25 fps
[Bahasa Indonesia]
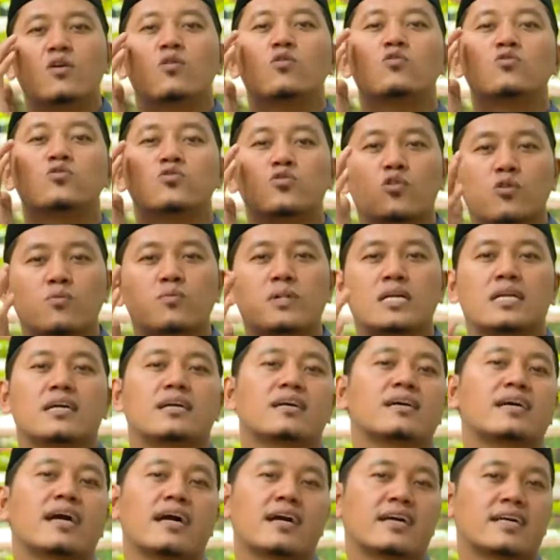untuk
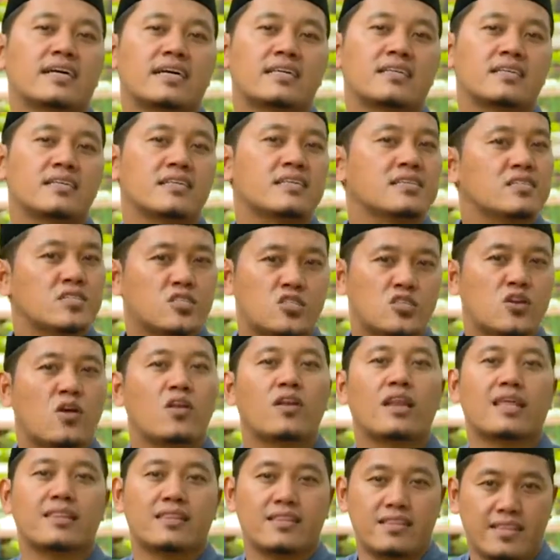menegakkan
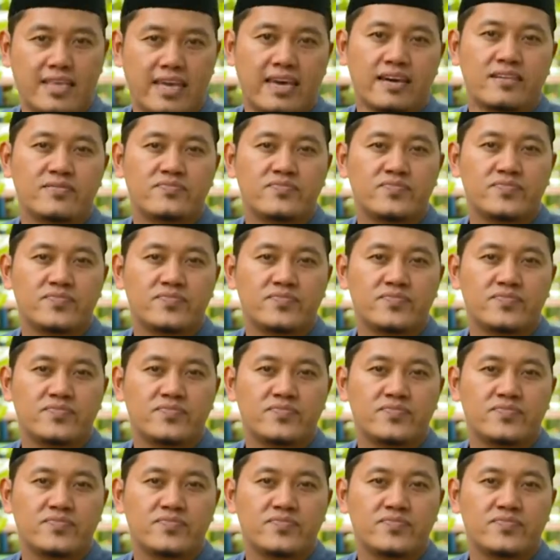sholatnya.